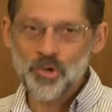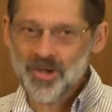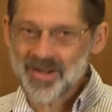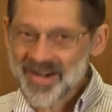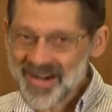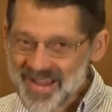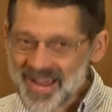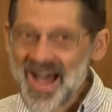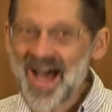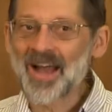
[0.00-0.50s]

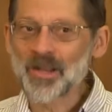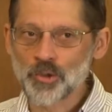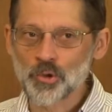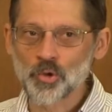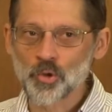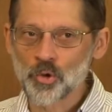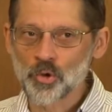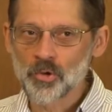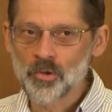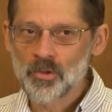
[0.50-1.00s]

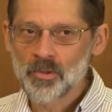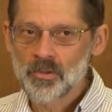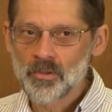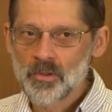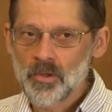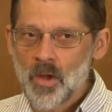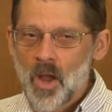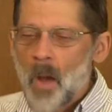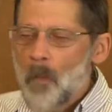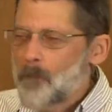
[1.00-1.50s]
creato
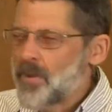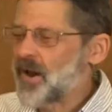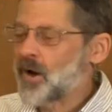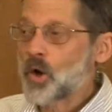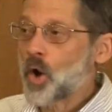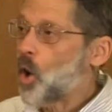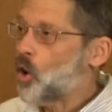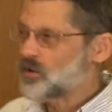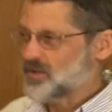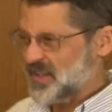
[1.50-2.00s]
per
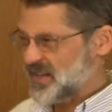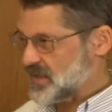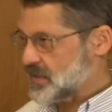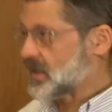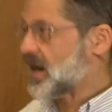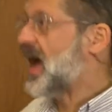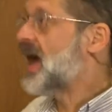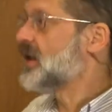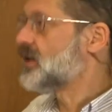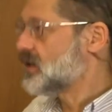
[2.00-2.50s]
cose
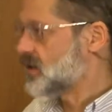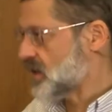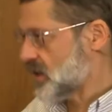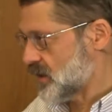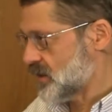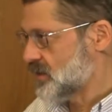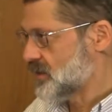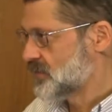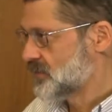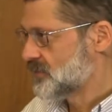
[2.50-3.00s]

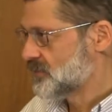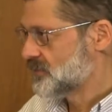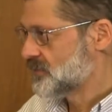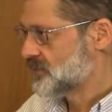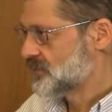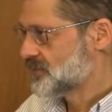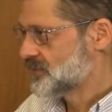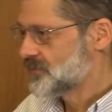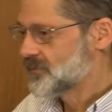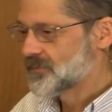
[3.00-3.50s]
grandi.
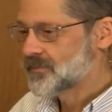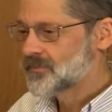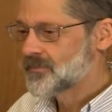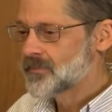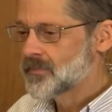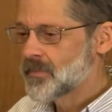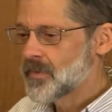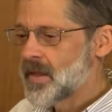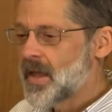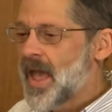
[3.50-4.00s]

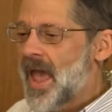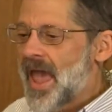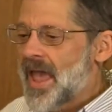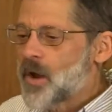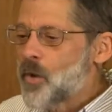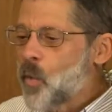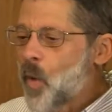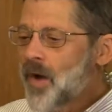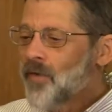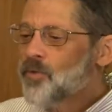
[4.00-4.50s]
E
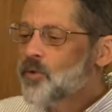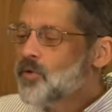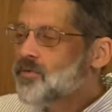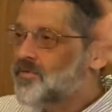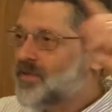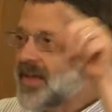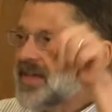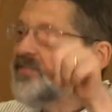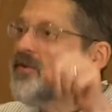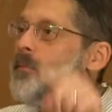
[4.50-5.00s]
quando
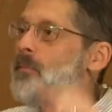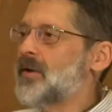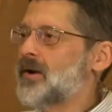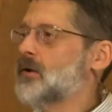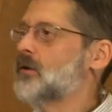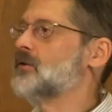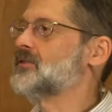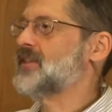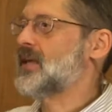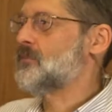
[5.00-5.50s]
vive per
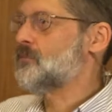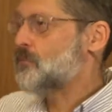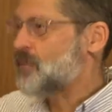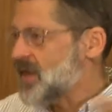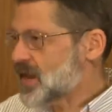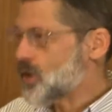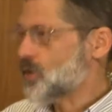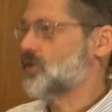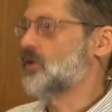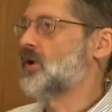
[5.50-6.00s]
cose
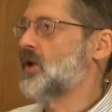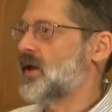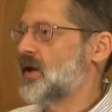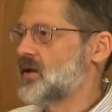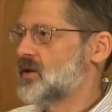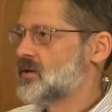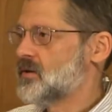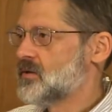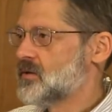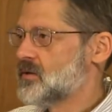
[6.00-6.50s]

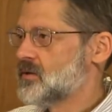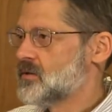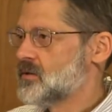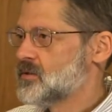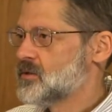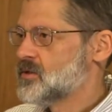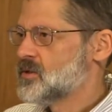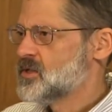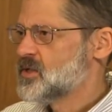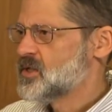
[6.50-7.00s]
piccole,
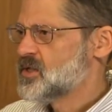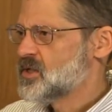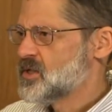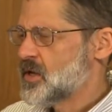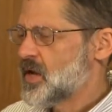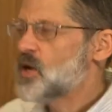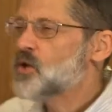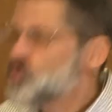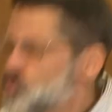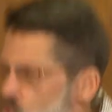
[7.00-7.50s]

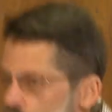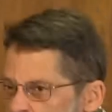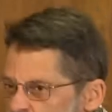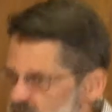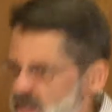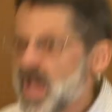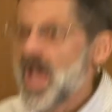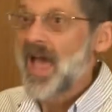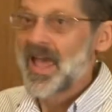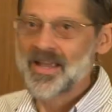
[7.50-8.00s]
il
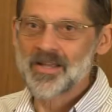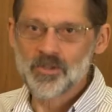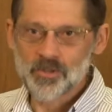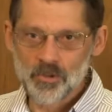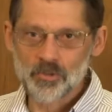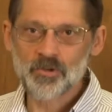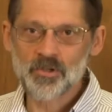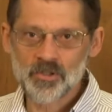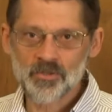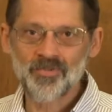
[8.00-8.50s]
cuore è
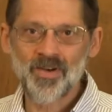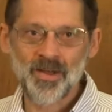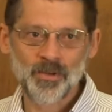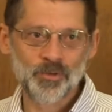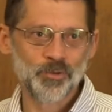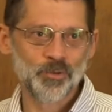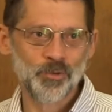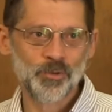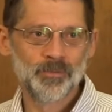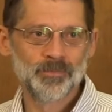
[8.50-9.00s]

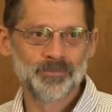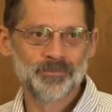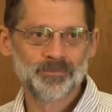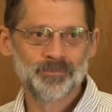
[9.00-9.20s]
insoddisfatto.